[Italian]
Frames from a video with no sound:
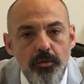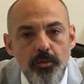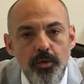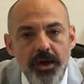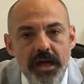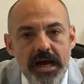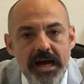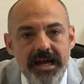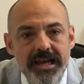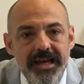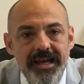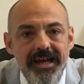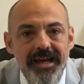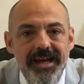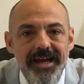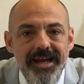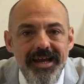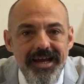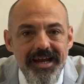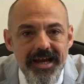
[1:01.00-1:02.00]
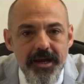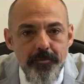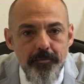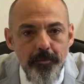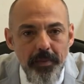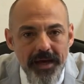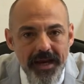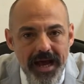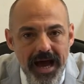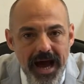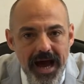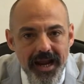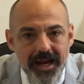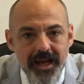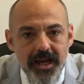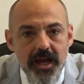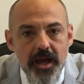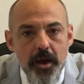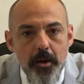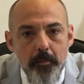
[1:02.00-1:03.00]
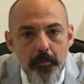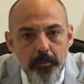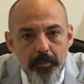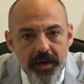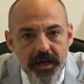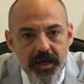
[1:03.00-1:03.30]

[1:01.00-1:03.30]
comunale, imparare